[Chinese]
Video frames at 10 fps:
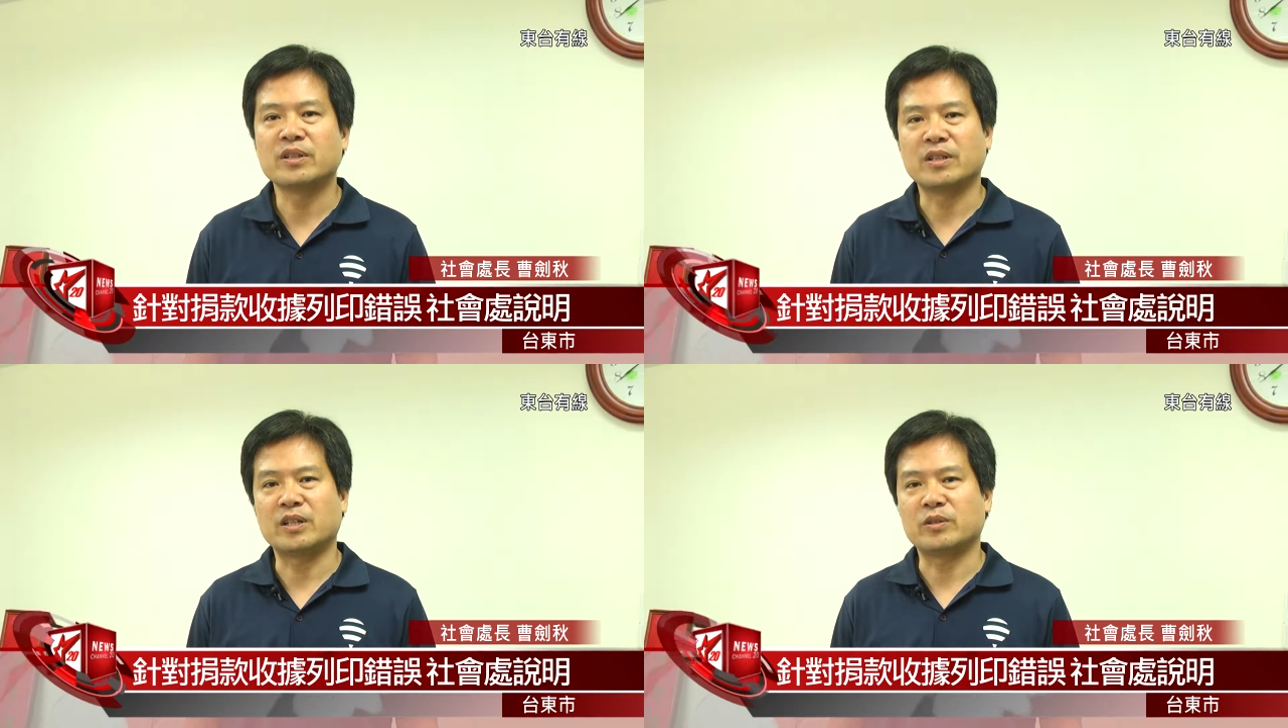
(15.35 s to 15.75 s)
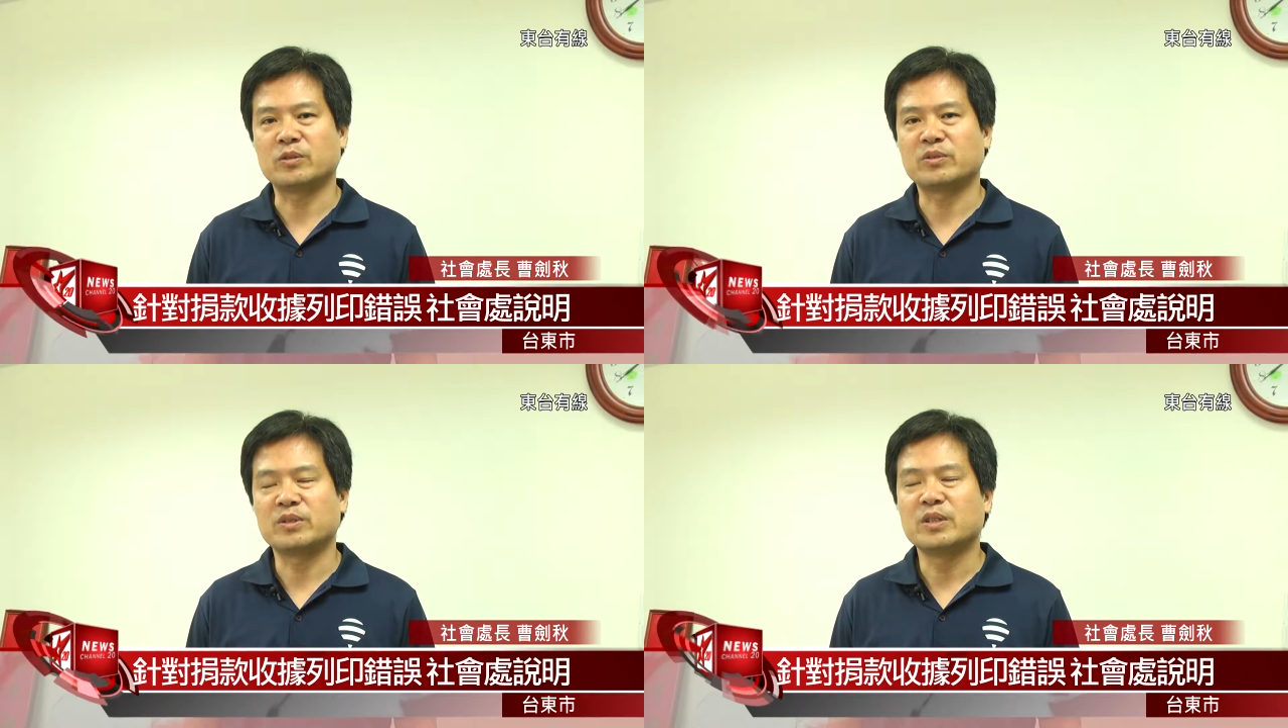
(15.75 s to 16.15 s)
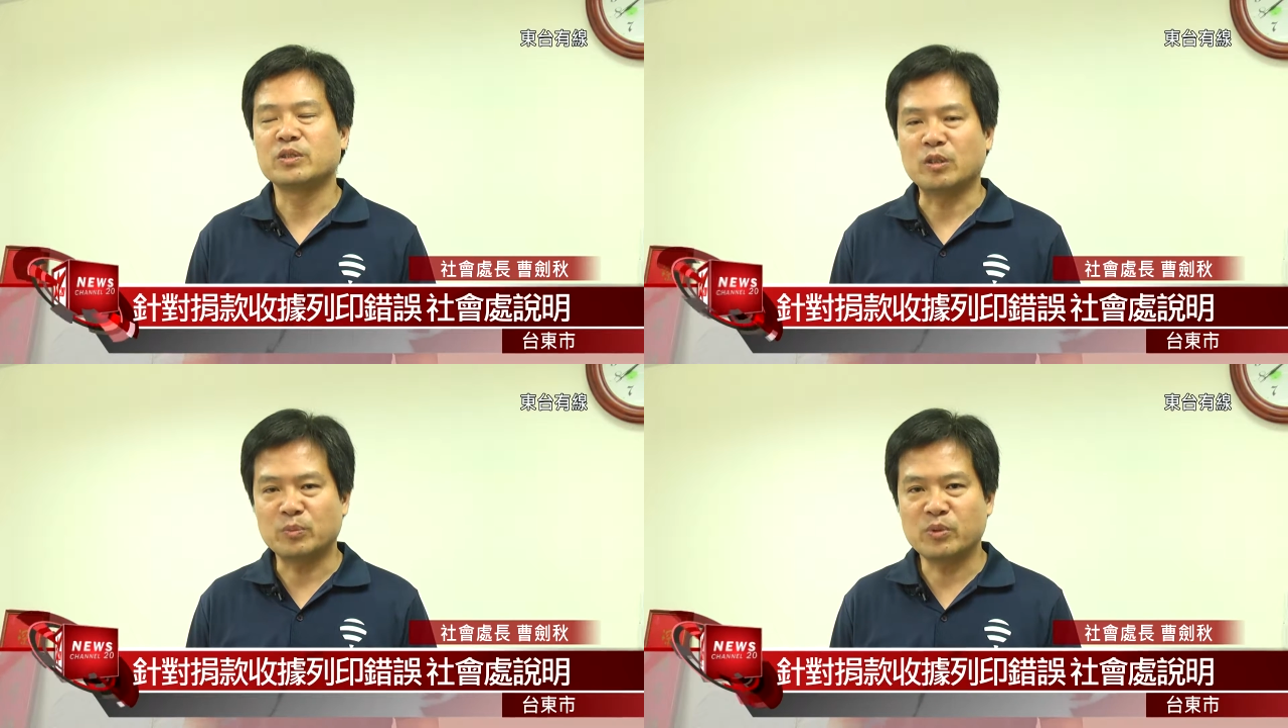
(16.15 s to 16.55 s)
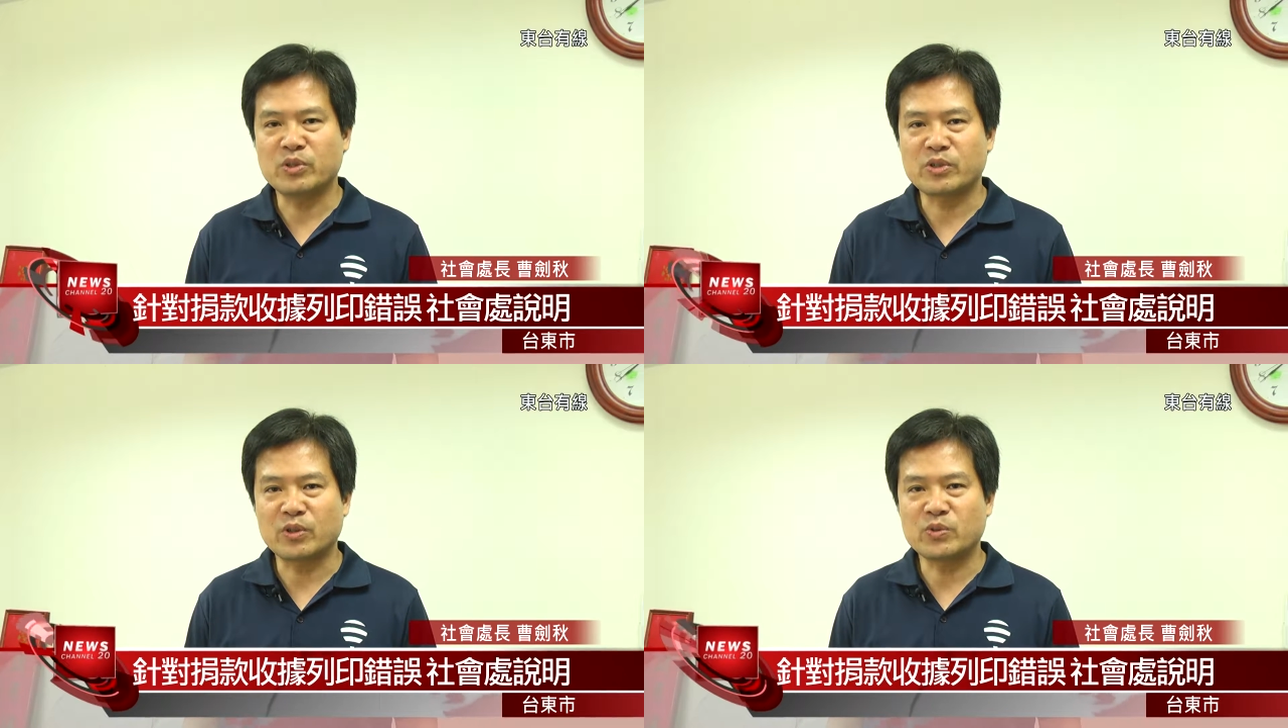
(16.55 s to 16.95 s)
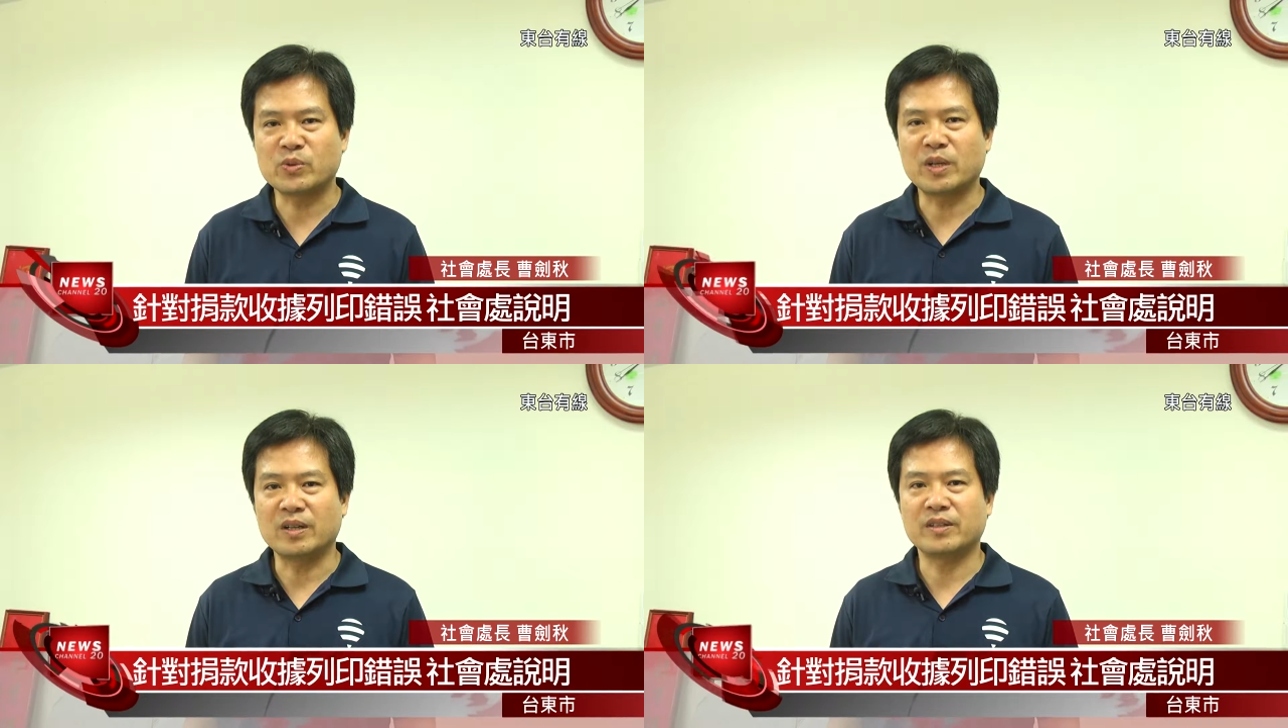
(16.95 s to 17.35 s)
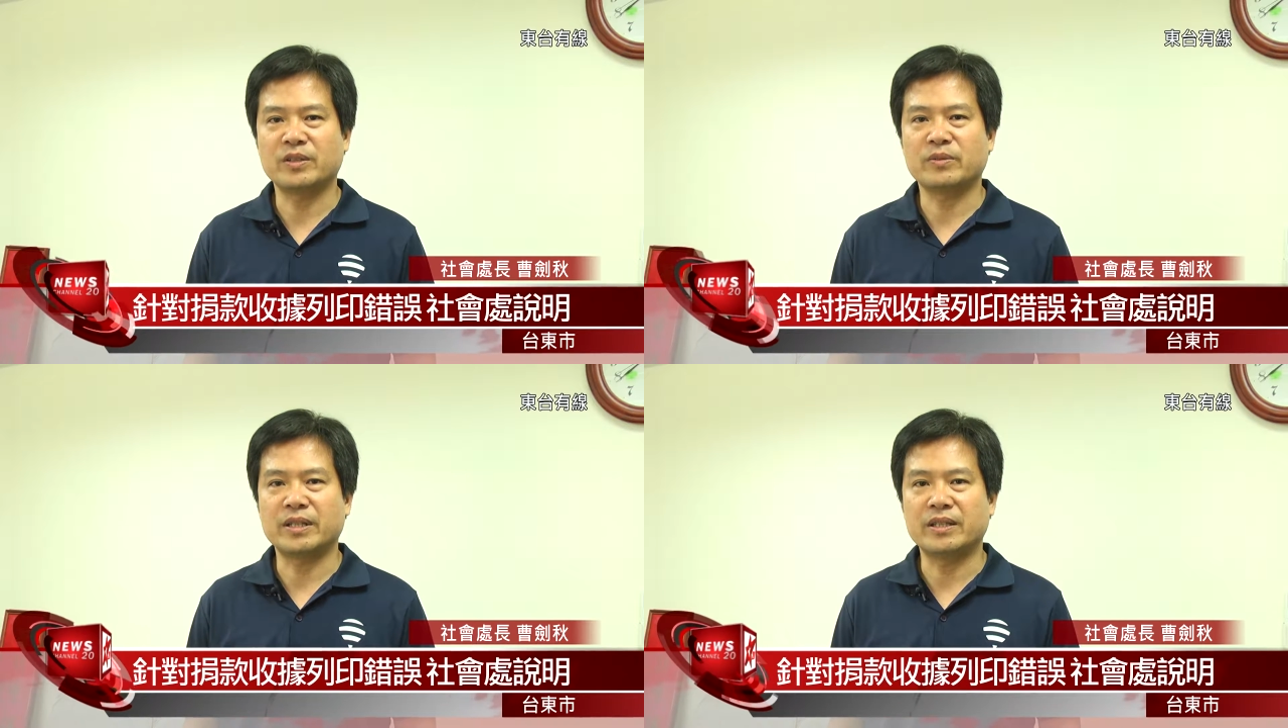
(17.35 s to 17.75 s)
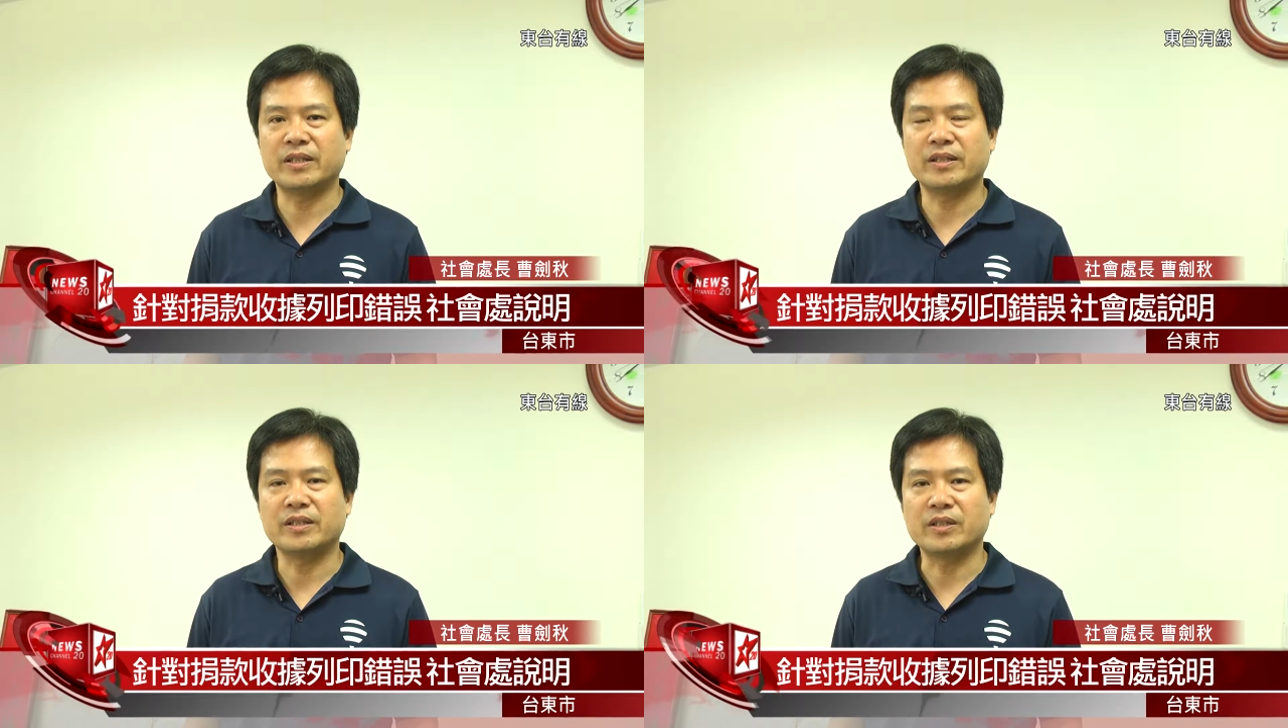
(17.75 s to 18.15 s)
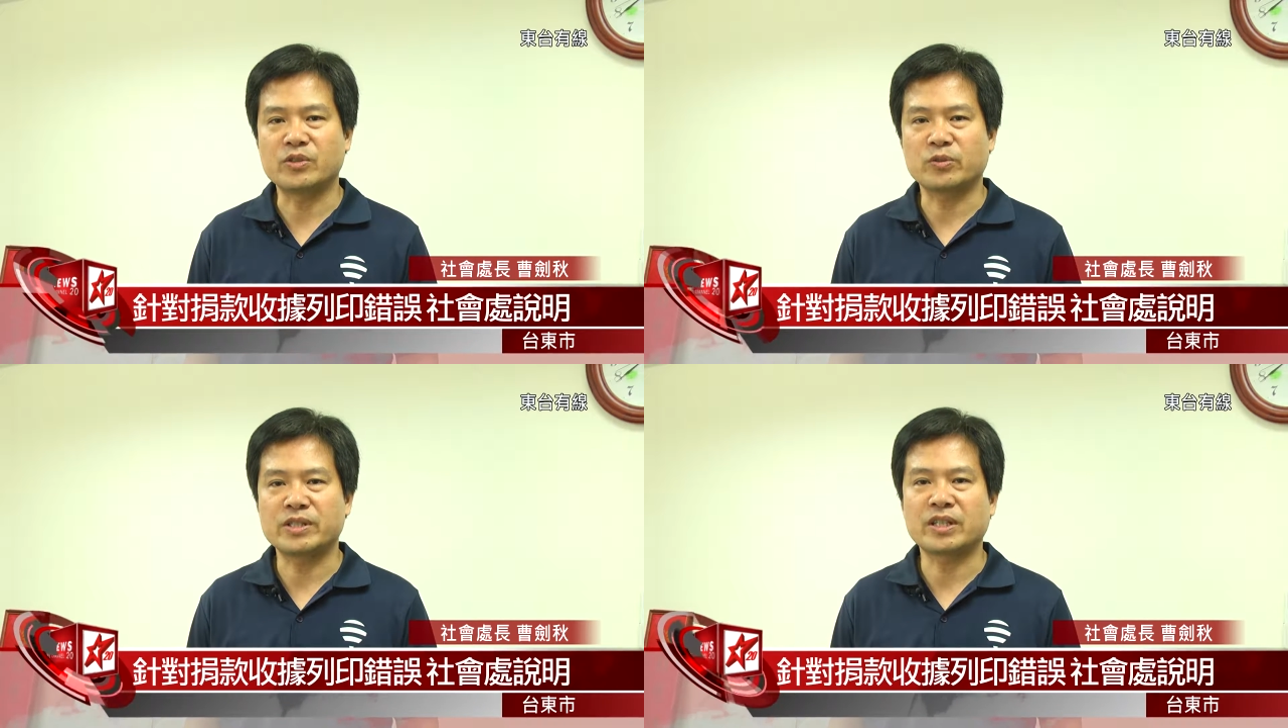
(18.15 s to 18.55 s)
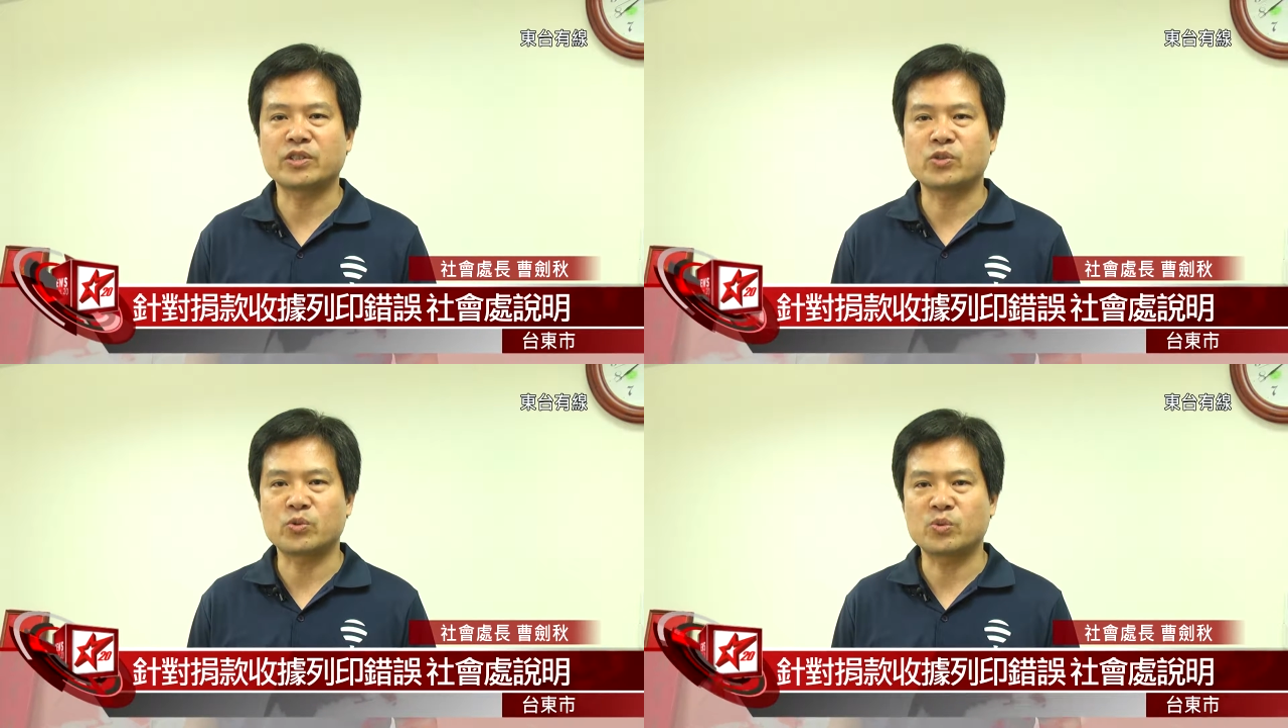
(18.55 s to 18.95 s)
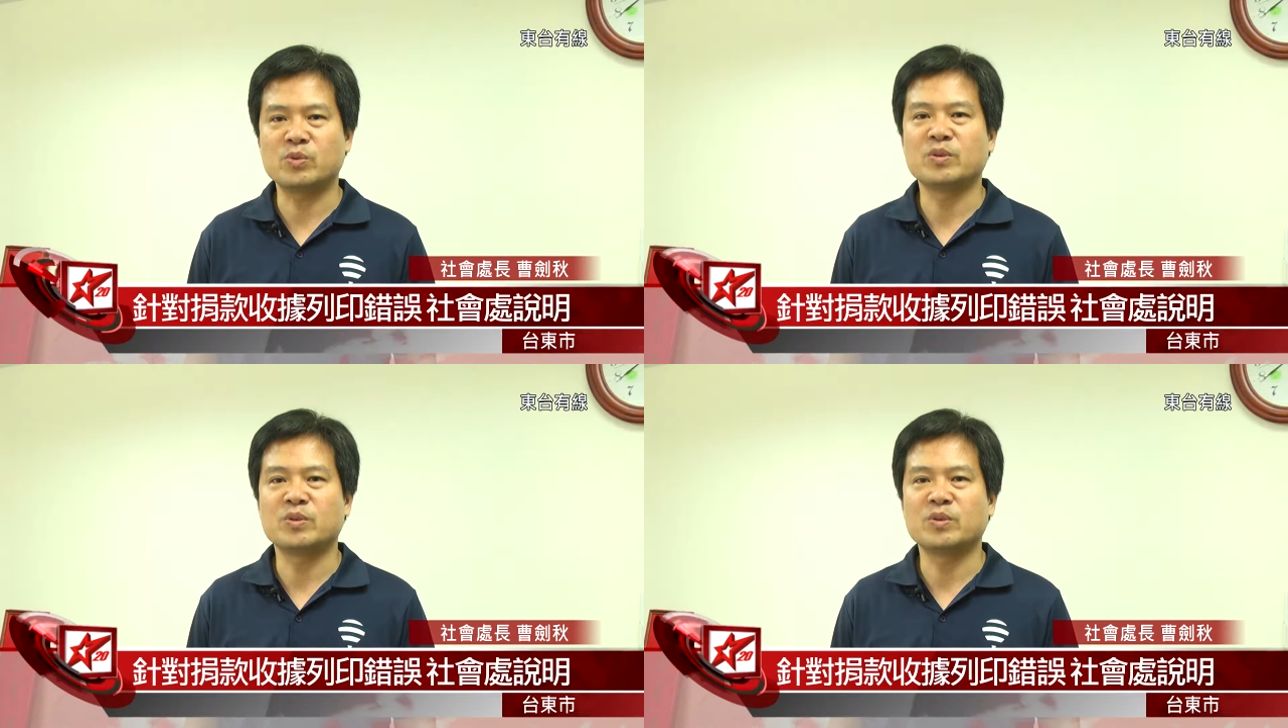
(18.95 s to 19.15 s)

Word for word: 它有有部分收据哈，因为那一个作业上的疏